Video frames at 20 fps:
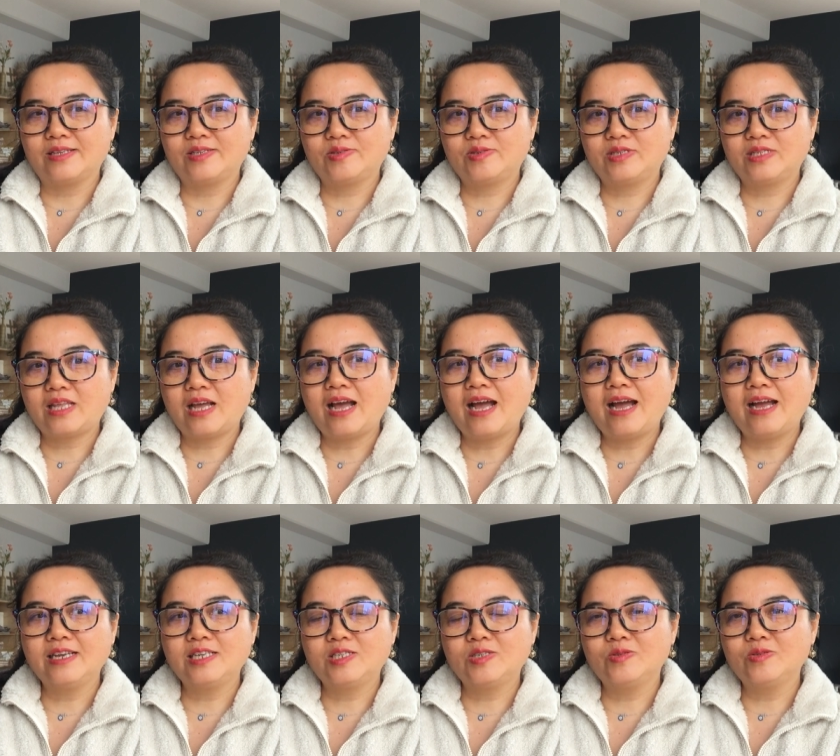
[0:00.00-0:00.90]
就是
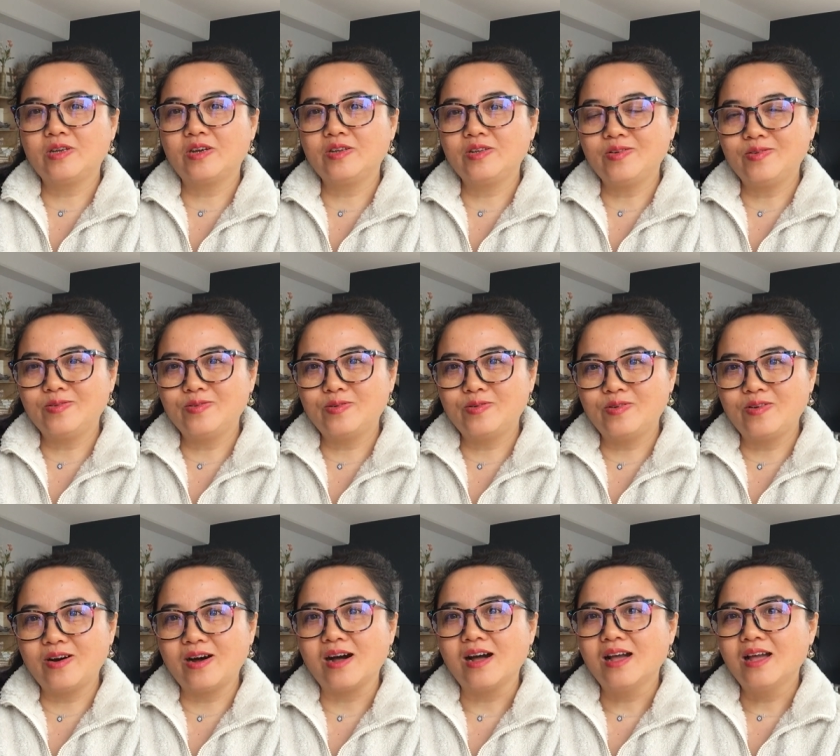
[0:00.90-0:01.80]
他受到诱
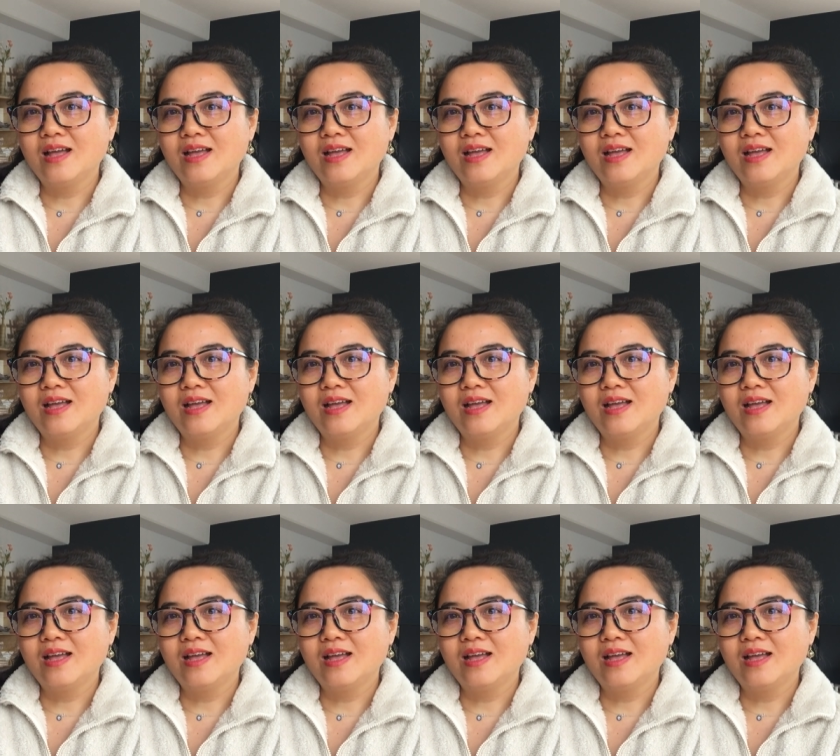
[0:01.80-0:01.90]
惑，